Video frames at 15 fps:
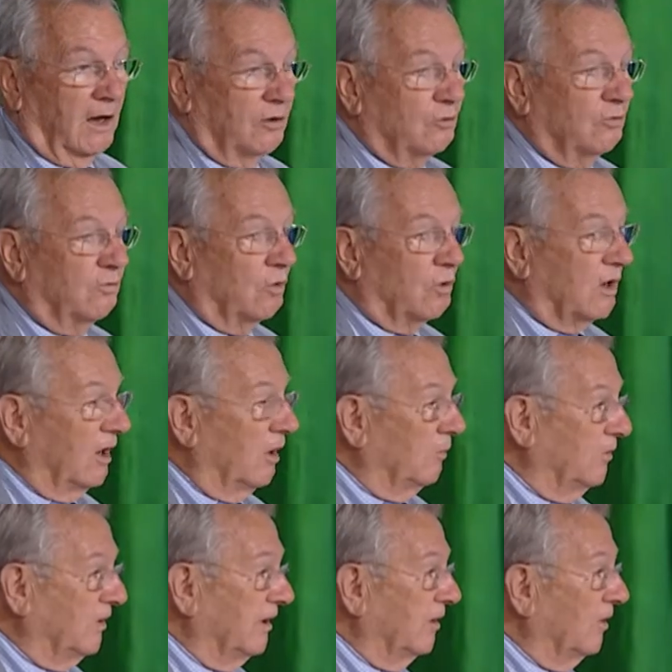un nouveau
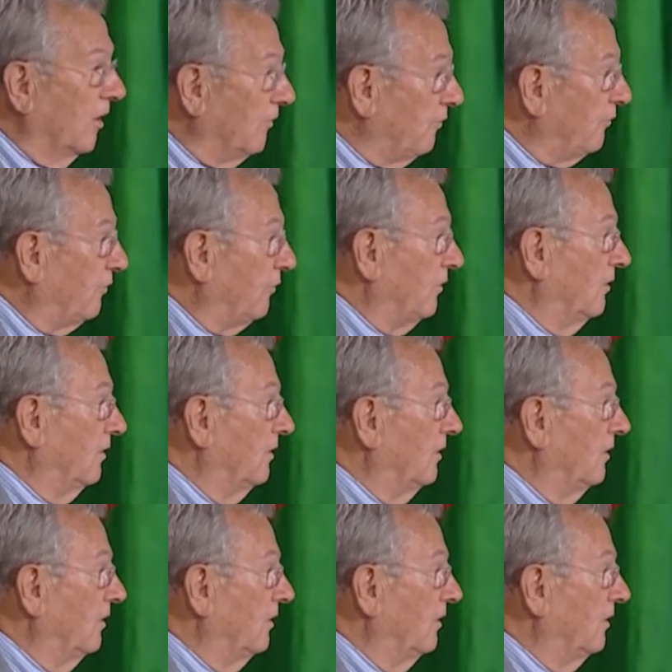club des neuf